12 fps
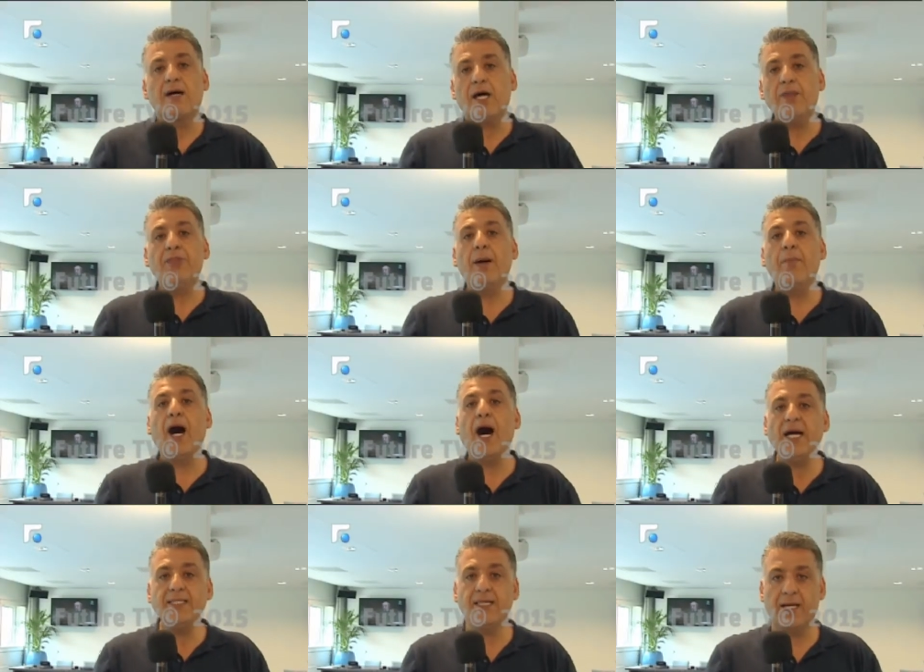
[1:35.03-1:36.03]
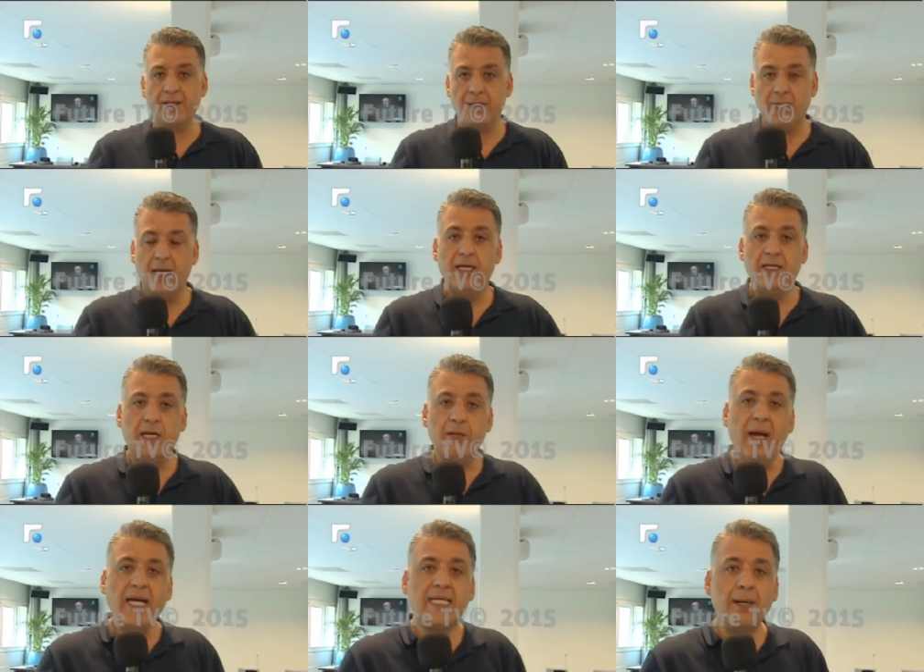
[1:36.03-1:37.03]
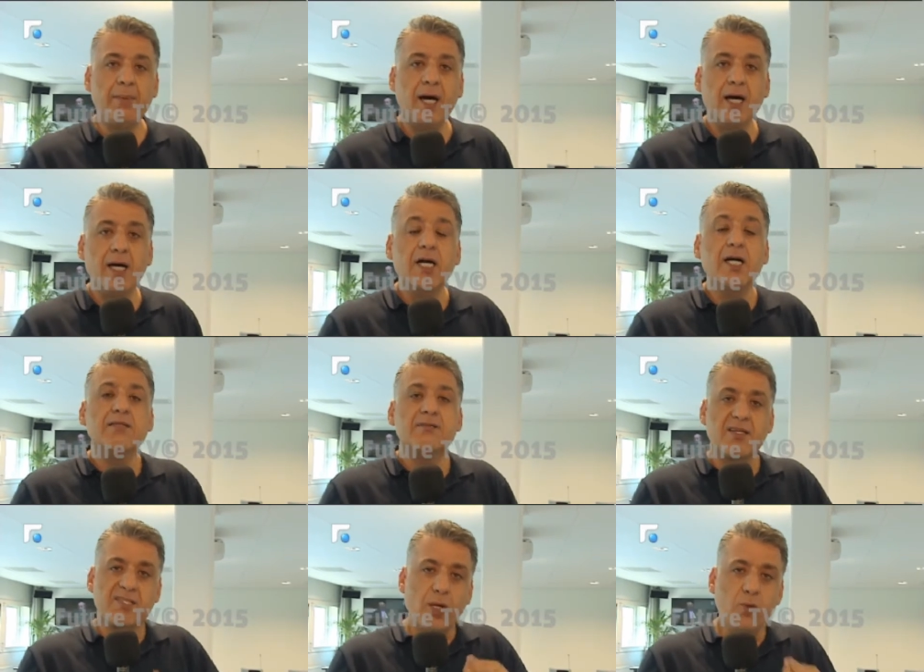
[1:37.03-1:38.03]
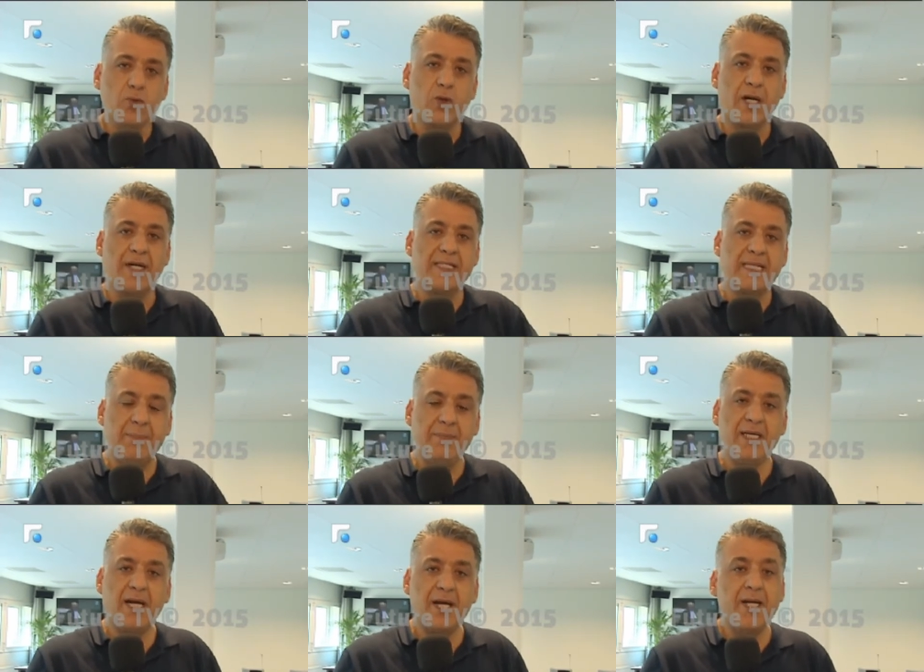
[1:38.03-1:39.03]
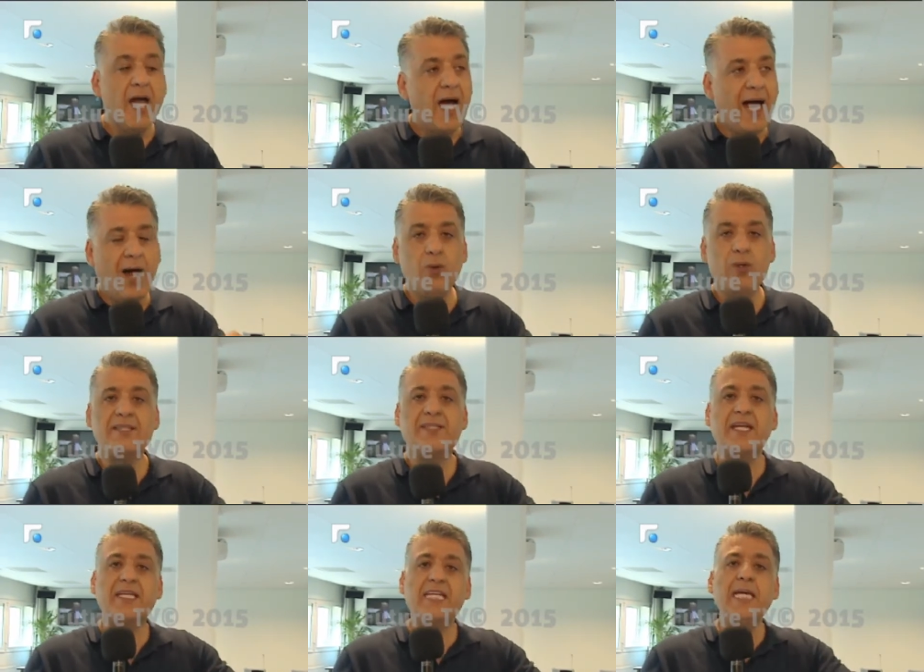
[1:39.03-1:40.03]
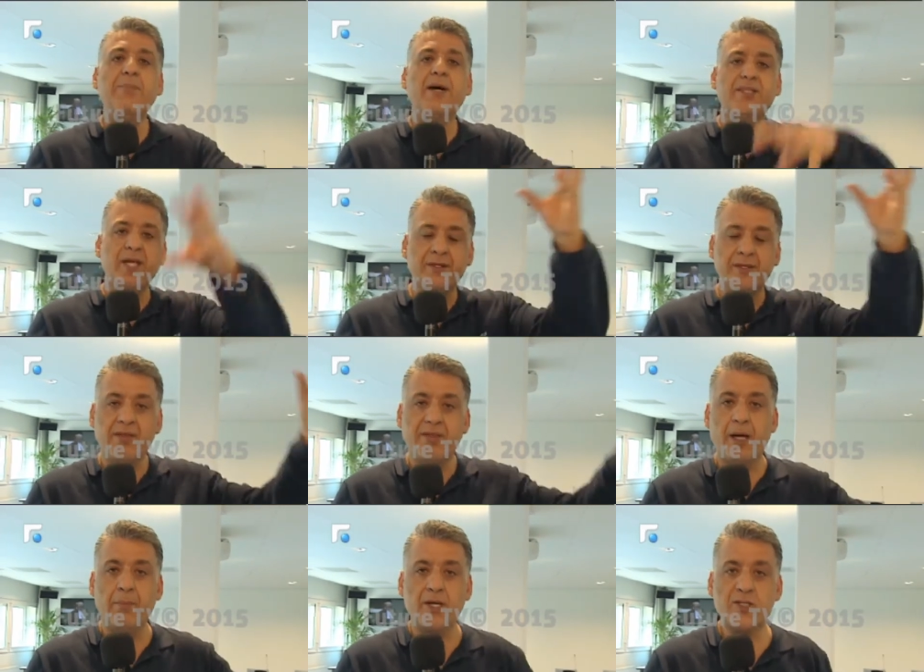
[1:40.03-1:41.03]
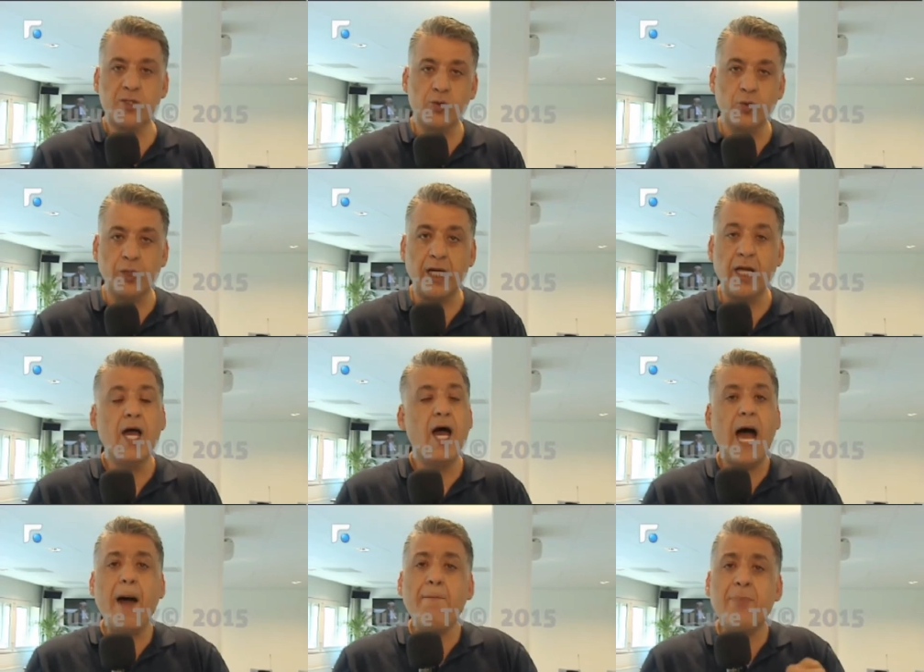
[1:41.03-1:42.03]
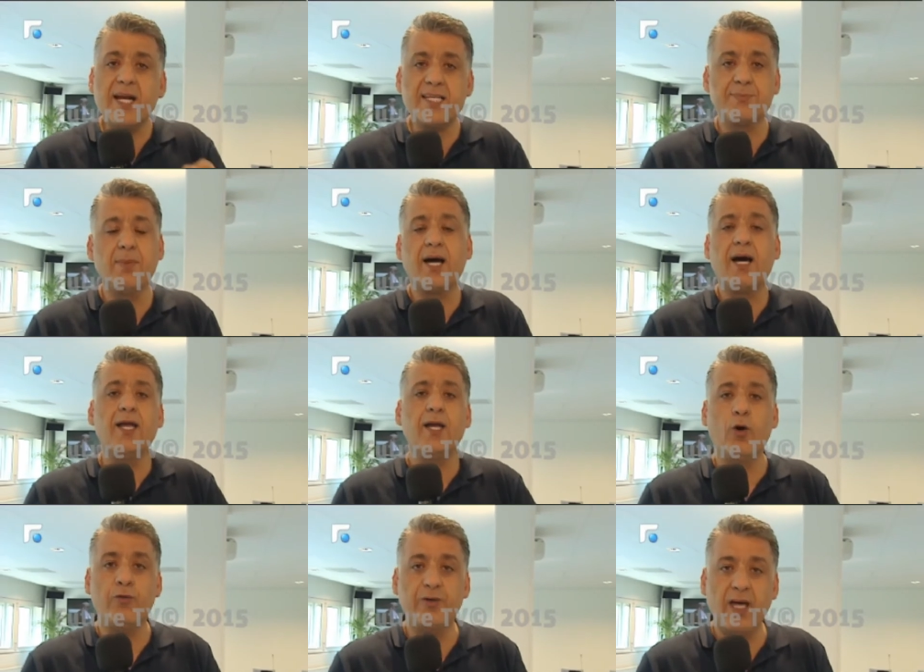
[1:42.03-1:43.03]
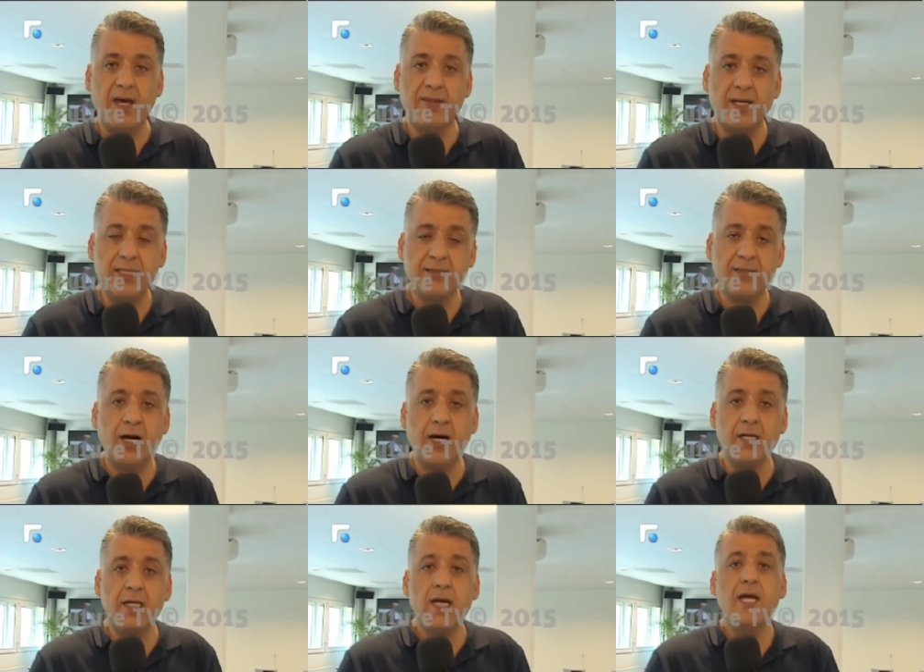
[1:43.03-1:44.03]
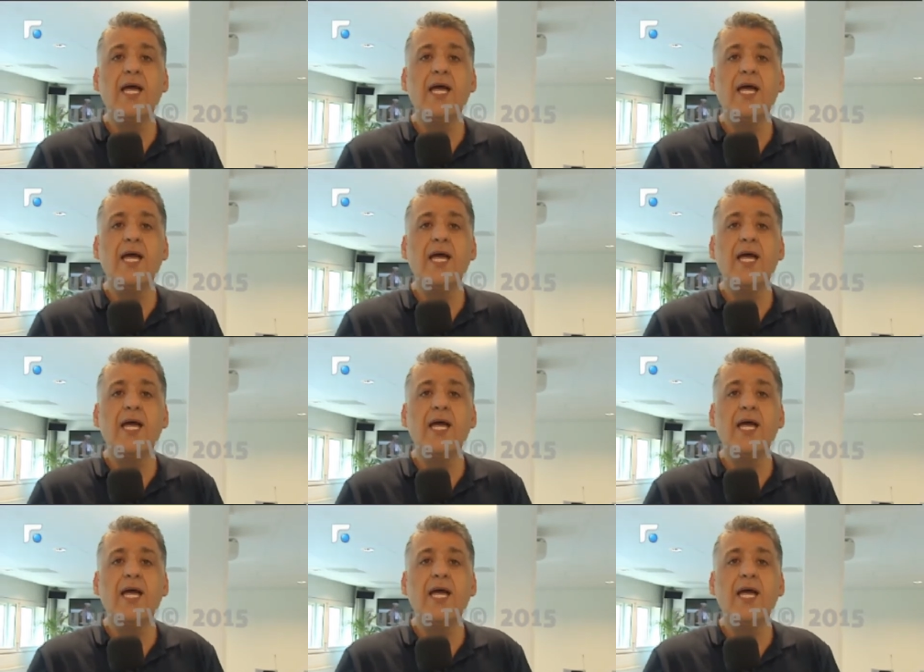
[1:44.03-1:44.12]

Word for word: قدم أيضا للمحكمة تصورا كبيرا حول تركيبة النظام السوري أبرز ما قاله في هذا الإطار